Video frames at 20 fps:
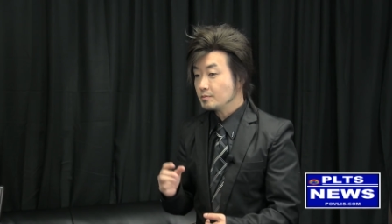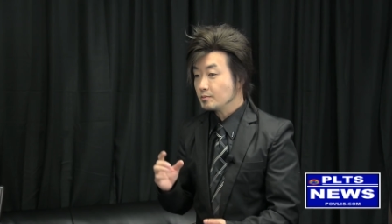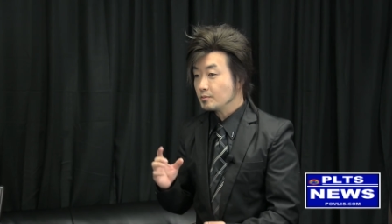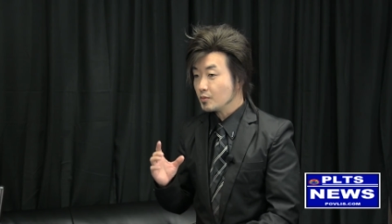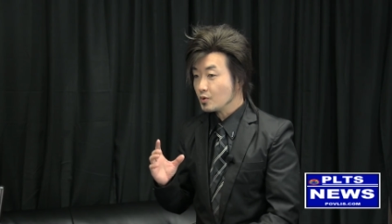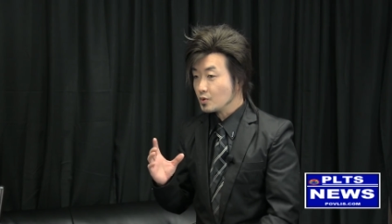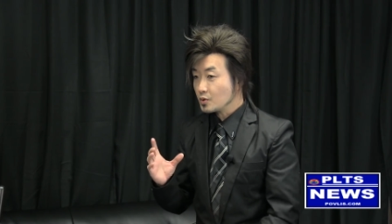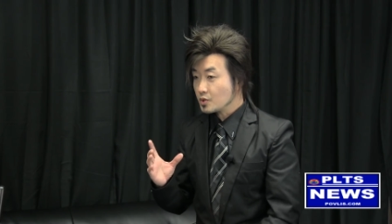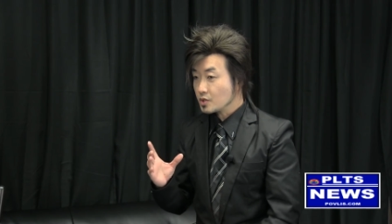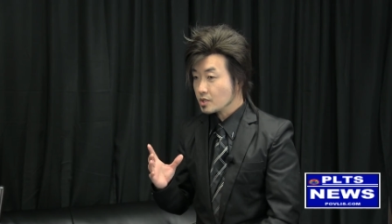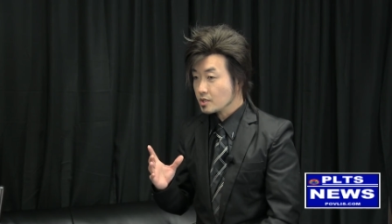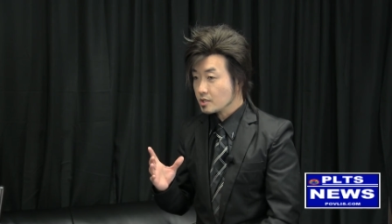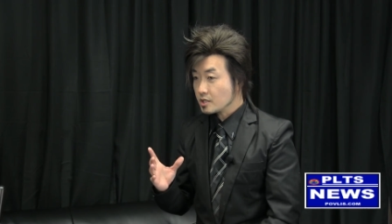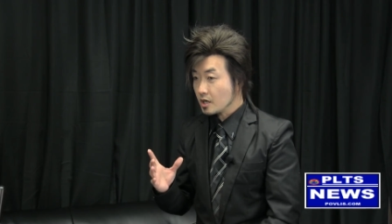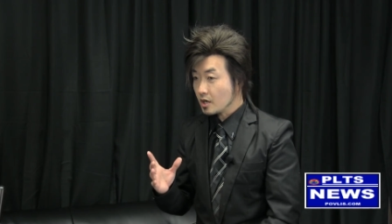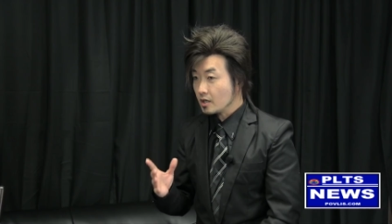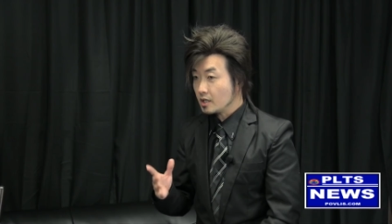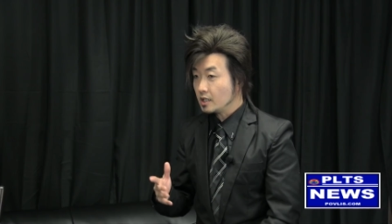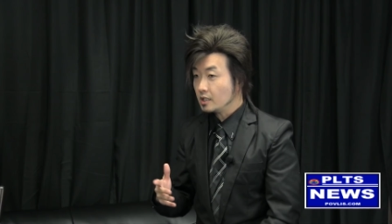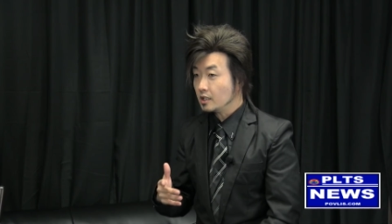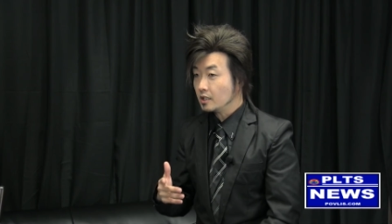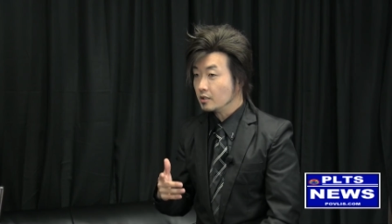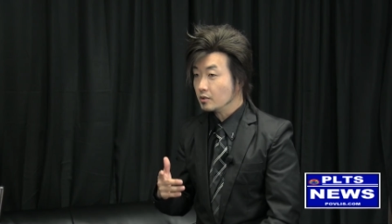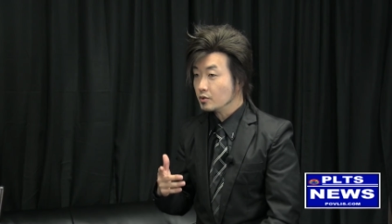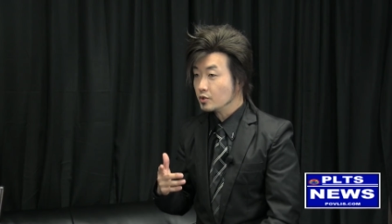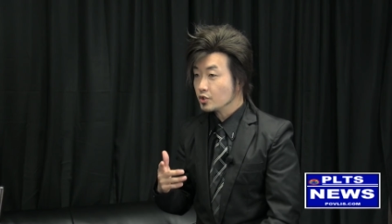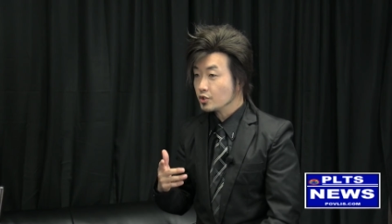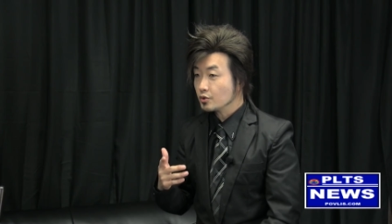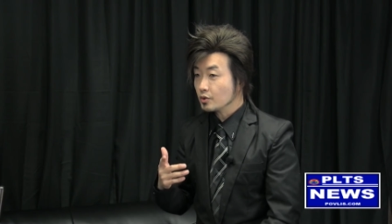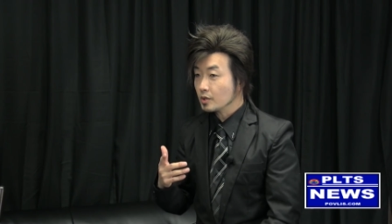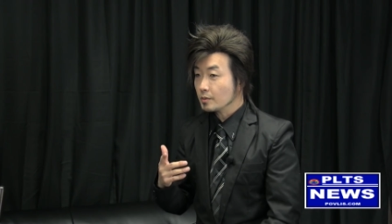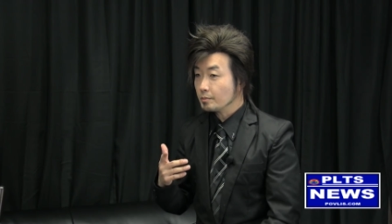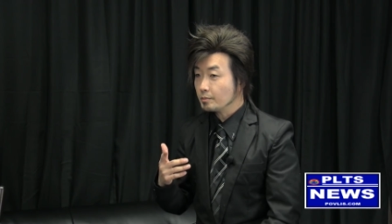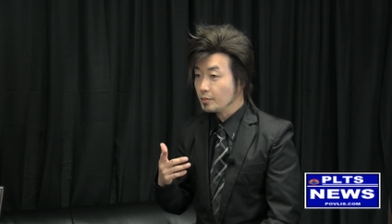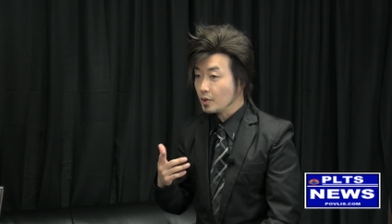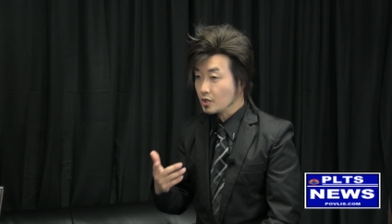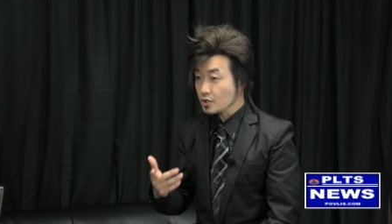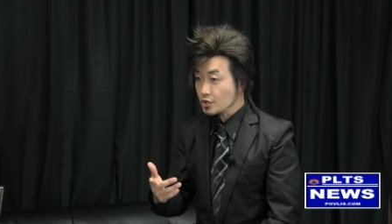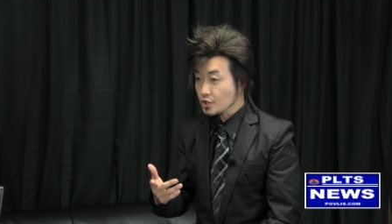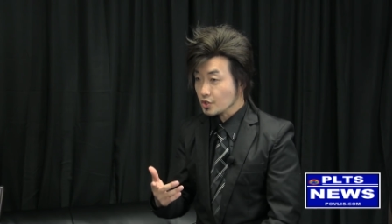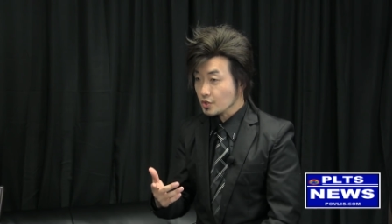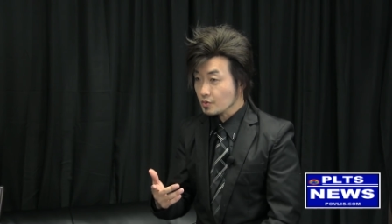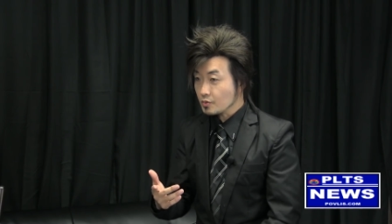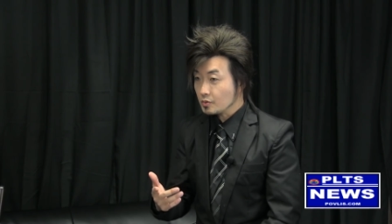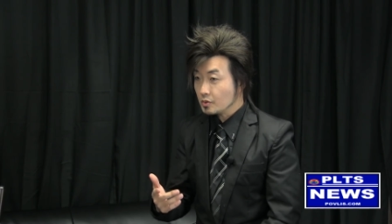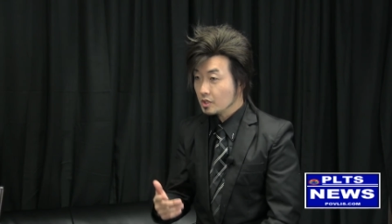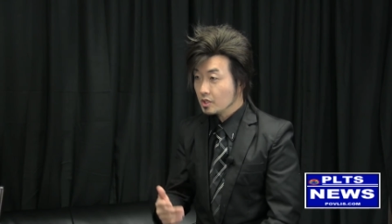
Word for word: một trở lại là lúc xua bỏ rong